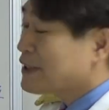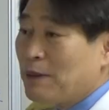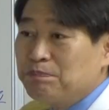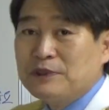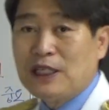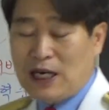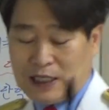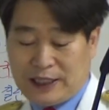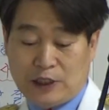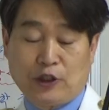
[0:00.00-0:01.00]

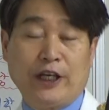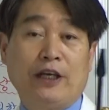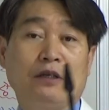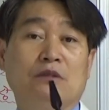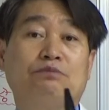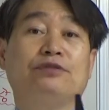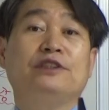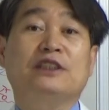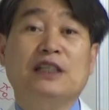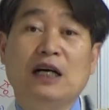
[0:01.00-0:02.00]
3차 대전의
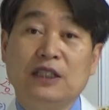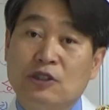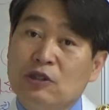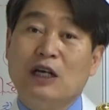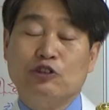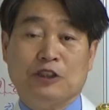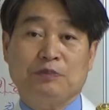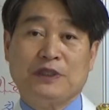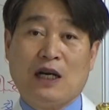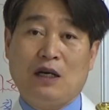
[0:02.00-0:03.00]
불씨가 일어나고
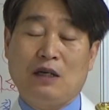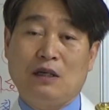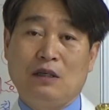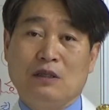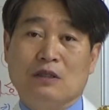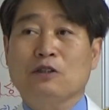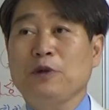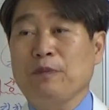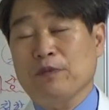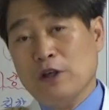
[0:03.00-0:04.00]
있습니다.
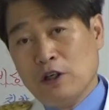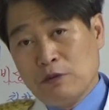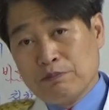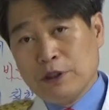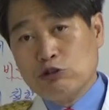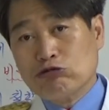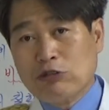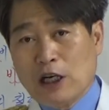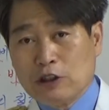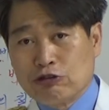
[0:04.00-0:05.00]
그러면
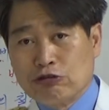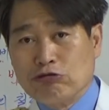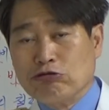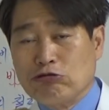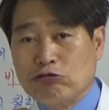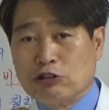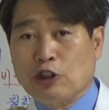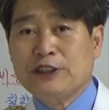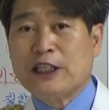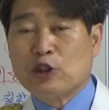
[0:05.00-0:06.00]
미국과 중국
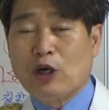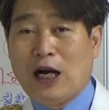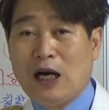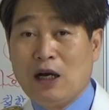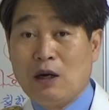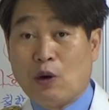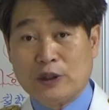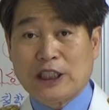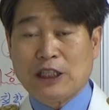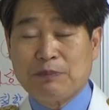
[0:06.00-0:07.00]
전쟁터가
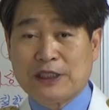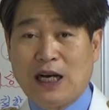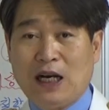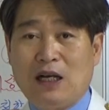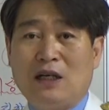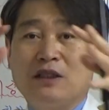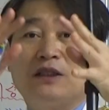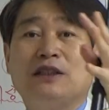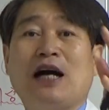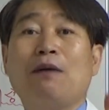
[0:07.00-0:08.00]
어디가 됩니까?
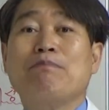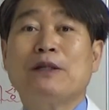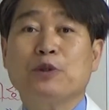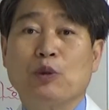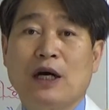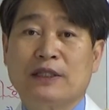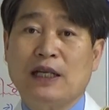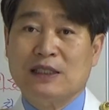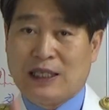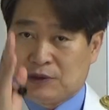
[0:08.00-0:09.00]
이 한반도가
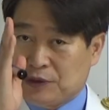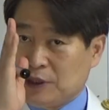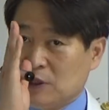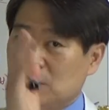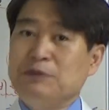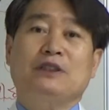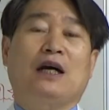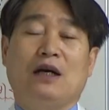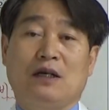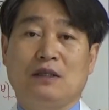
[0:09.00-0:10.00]
될 가능성이
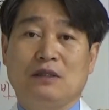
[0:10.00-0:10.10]
큽니다.